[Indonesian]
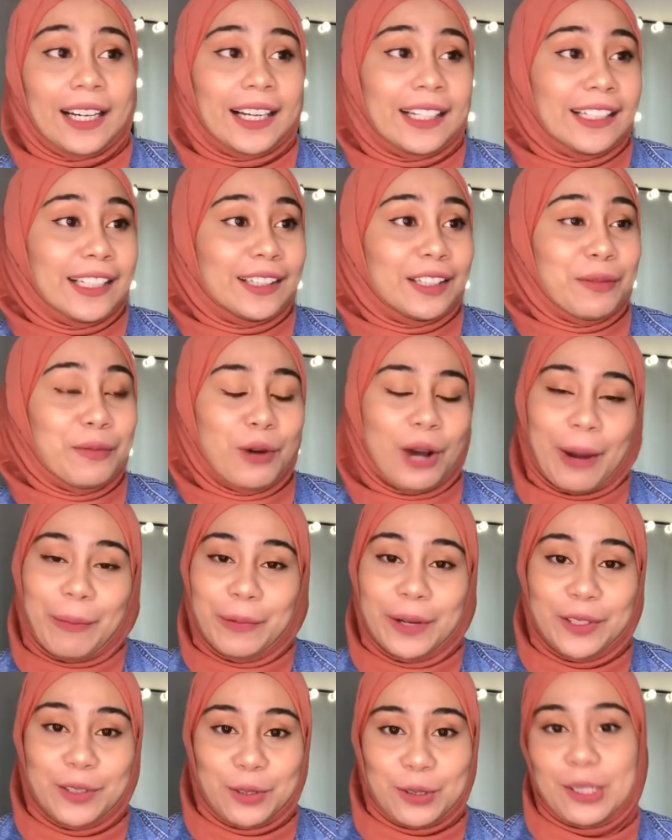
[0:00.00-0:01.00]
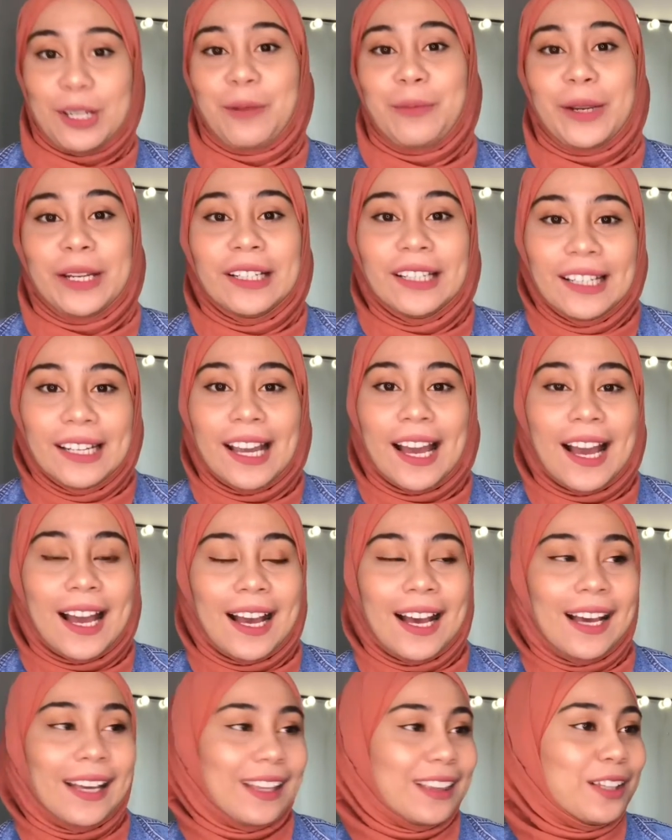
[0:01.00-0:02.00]
kan kita mau update sosial
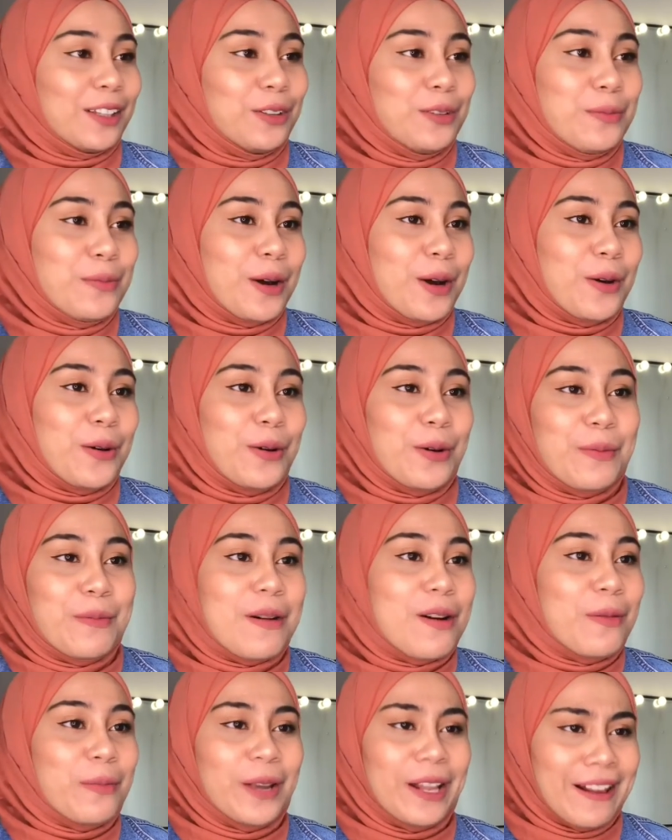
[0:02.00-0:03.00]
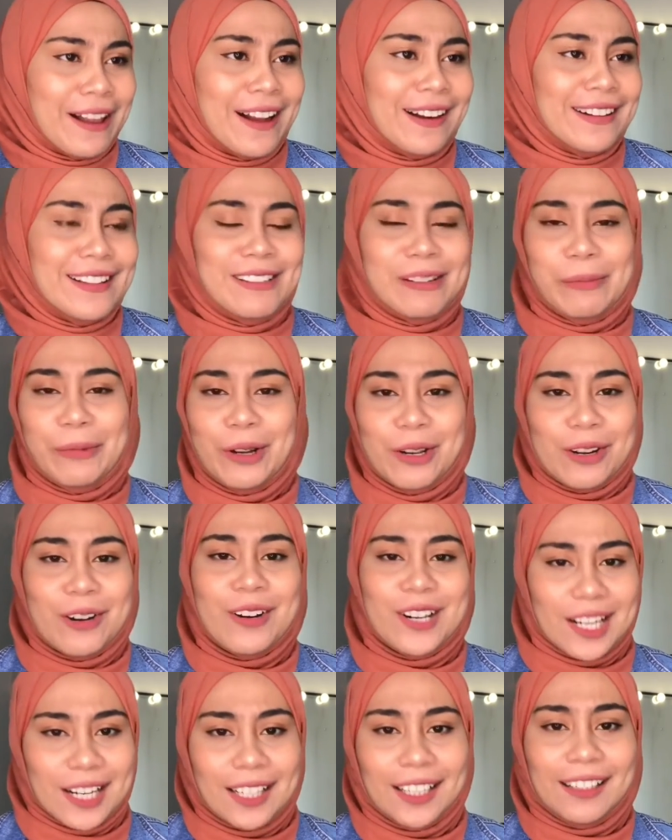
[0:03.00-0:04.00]
media kita tuh mau mau bilang nih sama
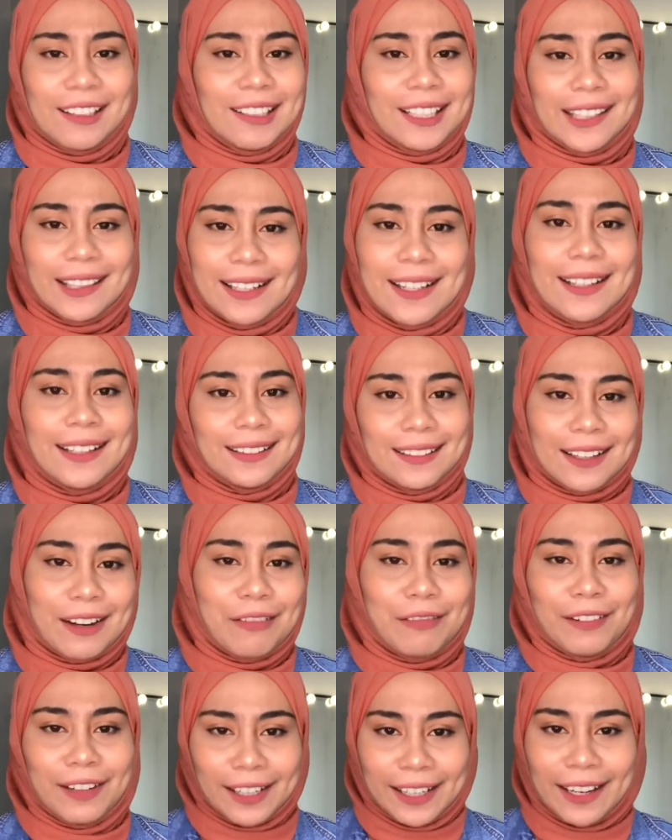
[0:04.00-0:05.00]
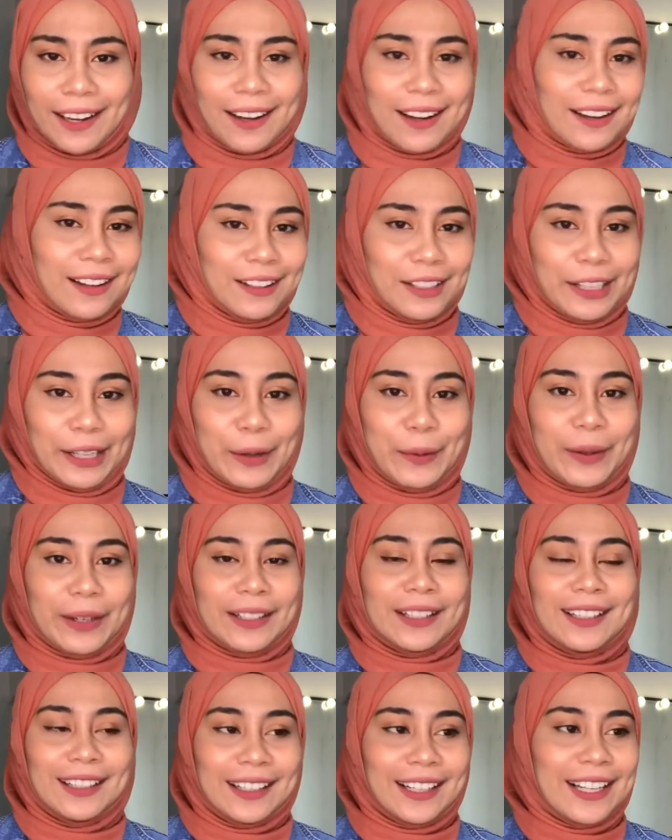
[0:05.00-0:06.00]
orang-orang kalau kita lagi traveling lagi di luar
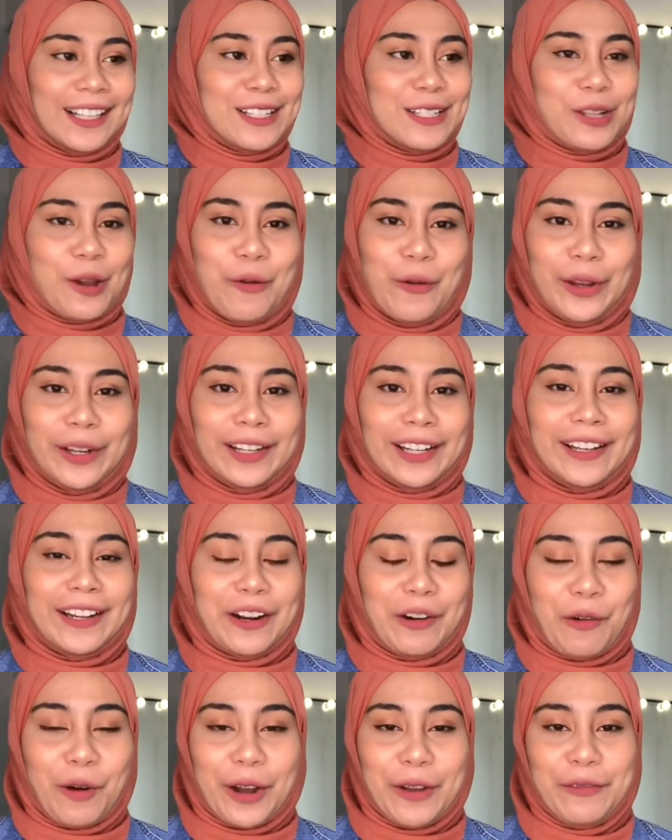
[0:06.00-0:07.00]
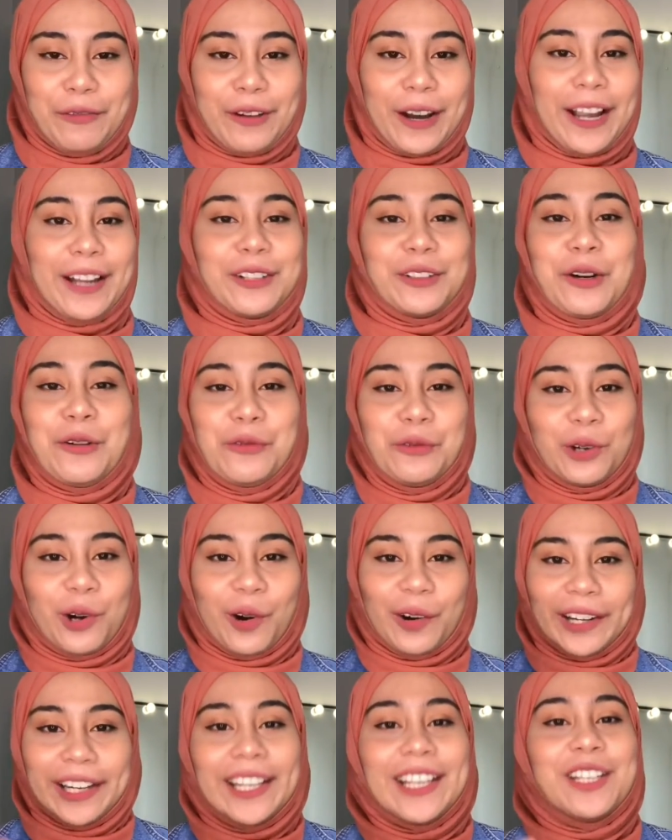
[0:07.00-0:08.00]
negeri so we need that wifi don't
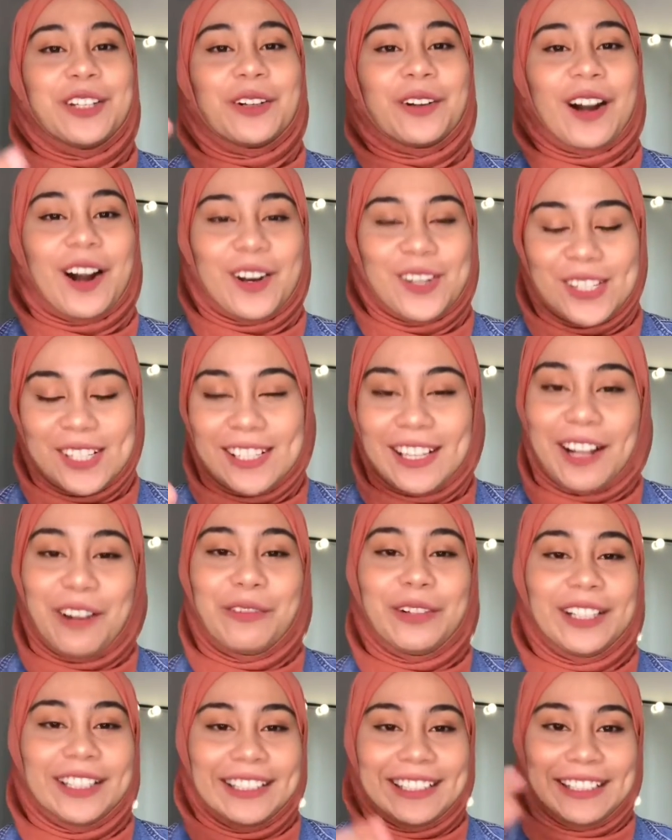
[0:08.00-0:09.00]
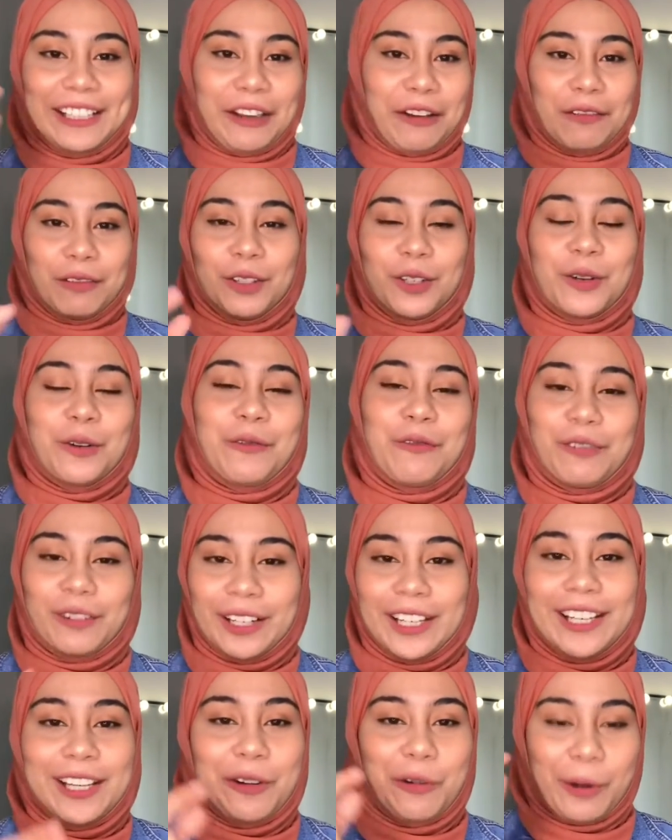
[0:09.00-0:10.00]
worry your hostel will give you
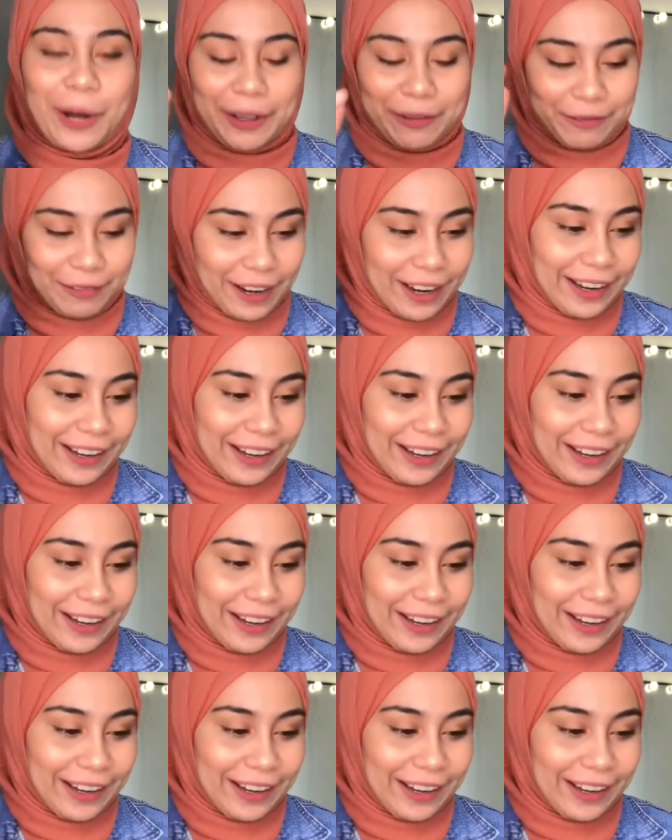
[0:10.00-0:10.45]
free wifi